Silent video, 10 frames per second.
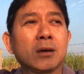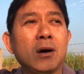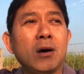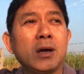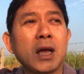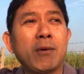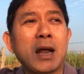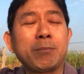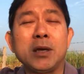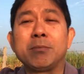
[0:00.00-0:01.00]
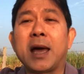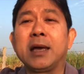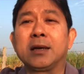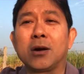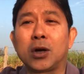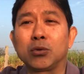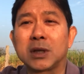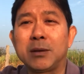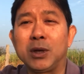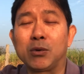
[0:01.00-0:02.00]
ก็ในวาระปีใหม่ ก็ขอทุก
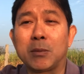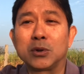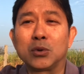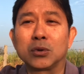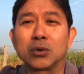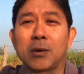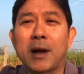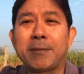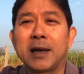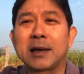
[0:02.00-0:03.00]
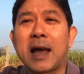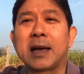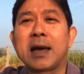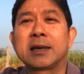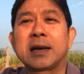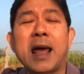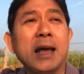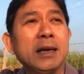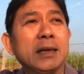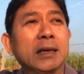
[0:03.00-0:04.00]
ท่านมีความสุขสุขภาพร่างกายแข็งแรง
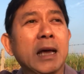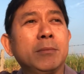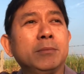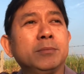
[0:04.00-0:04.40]
นะครับ